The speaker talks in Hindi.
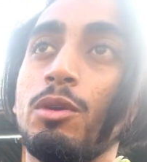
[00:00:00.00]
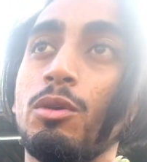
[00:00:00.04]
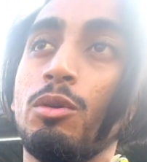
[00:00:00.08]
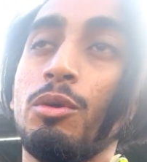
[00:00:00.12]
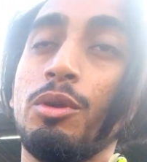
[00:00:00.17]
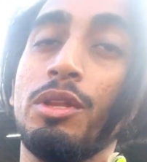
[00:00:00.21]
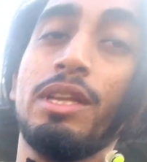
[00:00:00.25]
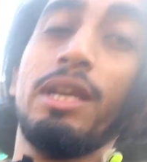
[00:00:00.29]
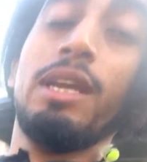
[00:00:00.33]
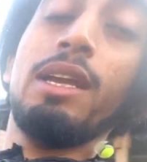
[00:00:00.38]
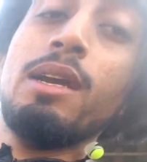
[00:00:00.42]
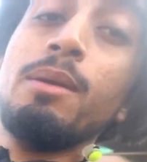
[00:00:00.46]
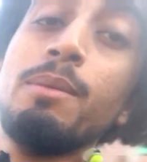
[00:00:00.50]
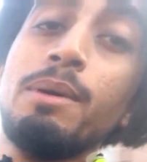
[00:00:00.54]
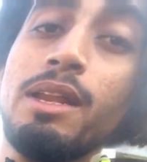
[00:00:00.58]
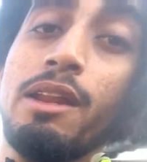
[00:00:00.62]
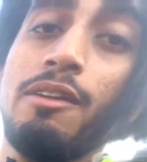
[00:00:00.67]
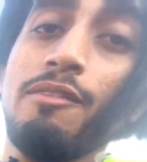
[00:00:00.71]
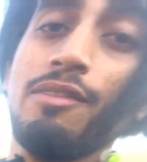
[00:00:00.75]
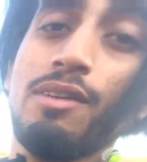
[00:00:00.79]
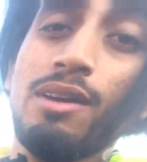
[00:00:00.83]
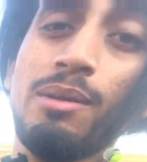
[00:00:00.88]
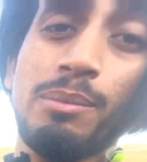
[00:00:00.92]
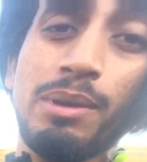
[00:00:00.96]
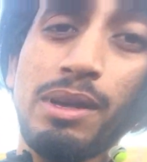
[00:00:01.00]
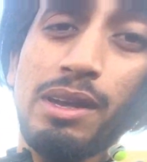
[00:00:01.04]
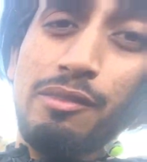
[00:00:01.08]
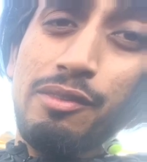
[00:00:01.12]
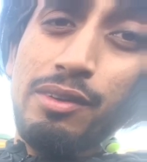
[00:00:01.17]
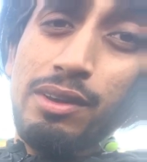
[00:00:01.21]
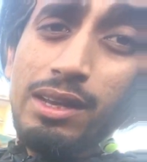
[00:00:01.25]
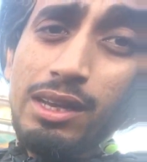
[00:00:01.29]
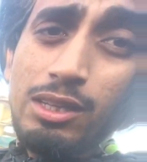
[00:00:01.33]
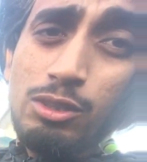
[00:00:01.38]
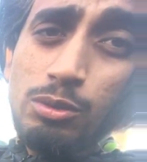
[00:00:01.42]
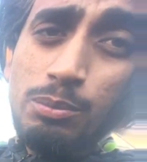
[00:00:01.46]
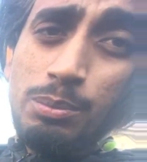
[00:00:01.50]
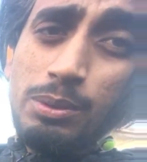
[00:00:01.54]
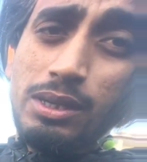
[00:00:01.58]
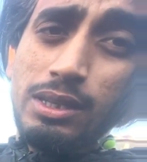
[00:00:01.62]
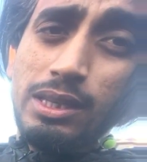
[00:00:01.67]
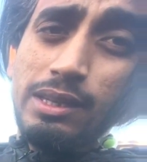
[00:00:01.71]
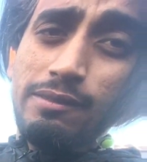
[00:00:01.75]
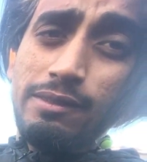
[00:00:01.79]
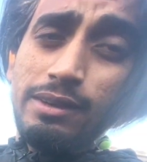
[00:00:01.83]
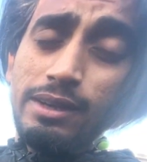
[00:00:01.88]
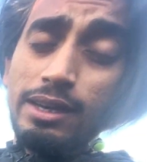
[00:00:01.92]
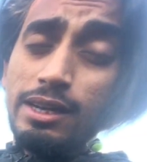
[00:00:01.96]
और ये हमारे फार्म के फ़िलहाल जो
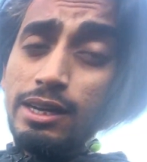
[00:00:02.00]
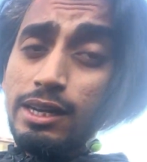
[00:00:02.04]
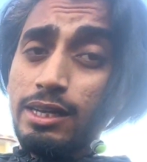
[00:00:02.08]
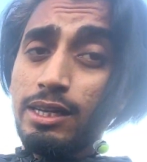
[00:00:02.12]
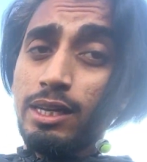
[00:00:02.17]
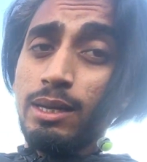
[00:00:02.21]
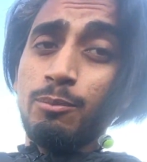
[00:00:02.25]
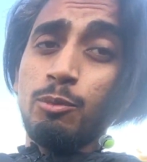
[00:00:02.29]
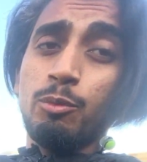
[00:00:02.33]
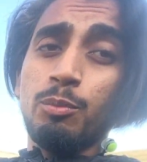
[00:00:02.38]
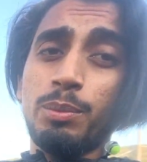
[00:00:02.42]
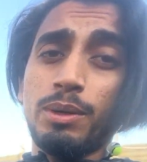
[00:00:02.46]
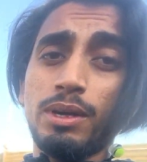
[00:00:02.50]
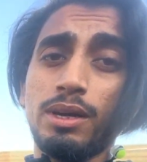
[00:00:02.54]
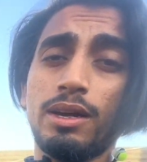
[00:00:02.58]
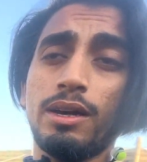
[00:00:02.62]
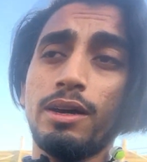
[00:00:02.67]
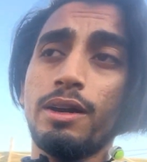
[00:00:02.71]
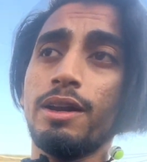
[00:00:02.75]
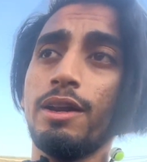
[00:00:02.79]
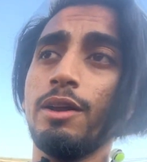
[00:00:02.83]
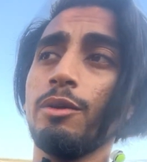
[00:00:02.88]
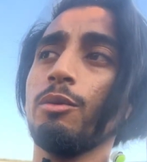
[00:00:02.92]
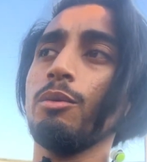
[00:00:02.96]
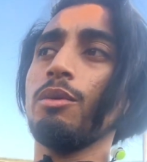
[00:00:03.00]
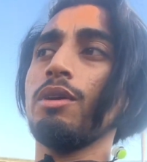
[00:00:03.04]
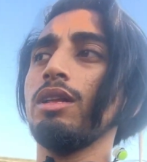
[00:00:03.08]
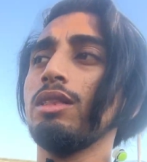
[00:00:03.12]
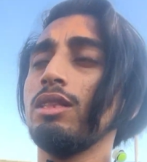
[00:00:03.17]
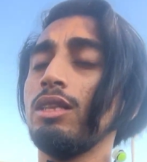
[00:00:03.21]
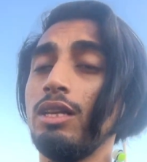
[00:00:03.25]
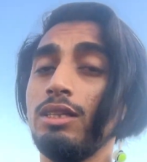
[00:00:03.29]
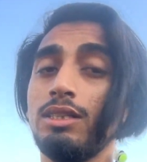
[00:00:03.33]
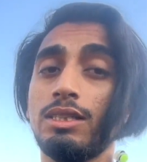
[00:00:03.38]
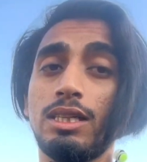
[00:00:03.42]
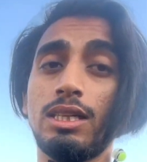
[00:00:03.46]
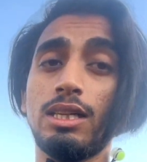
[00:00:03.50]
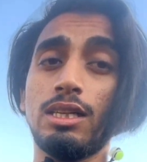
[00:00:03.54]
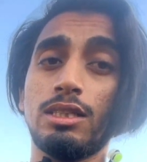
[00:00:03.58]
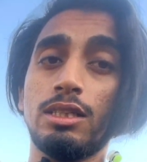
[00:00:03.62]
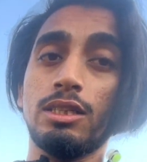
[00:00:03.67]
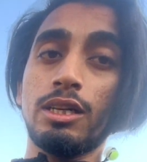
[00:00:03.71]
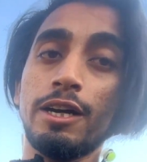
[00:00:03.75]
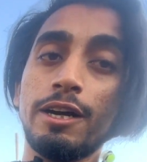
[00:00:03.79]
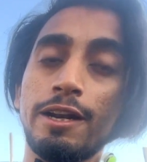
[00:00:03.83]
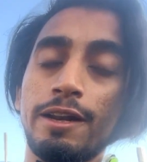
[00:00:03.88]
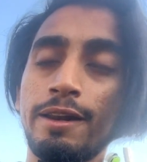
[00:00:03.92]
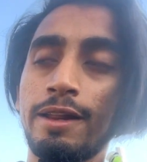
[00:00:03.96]
पर्दे वगैरह हैं ये ऊपर कर रहे हैं क्योंकि इतनी ज़्यादा
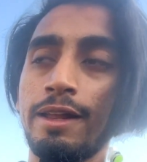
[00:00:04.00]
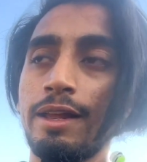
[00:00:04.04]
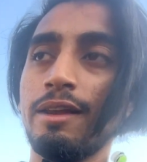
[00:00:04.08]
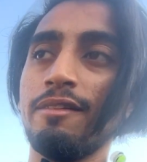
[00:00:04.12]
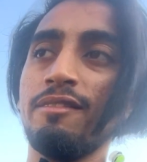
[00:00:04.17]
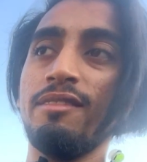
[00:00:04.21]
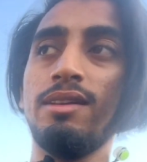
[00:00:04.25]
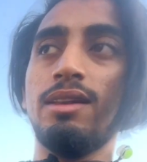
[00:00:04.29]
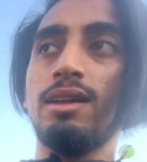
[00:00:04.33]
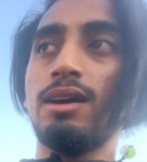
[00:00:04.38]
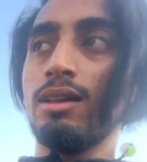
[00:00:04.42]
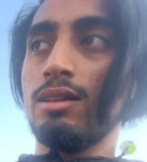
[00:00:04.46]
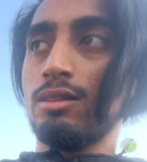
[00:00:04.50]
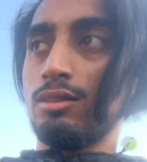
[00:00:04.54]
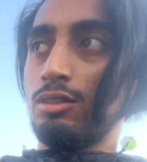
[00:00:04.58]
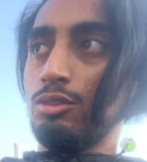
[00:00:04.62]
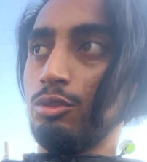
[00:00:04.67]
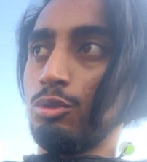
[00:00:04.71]
ठंड नहीं है फ़िलहाल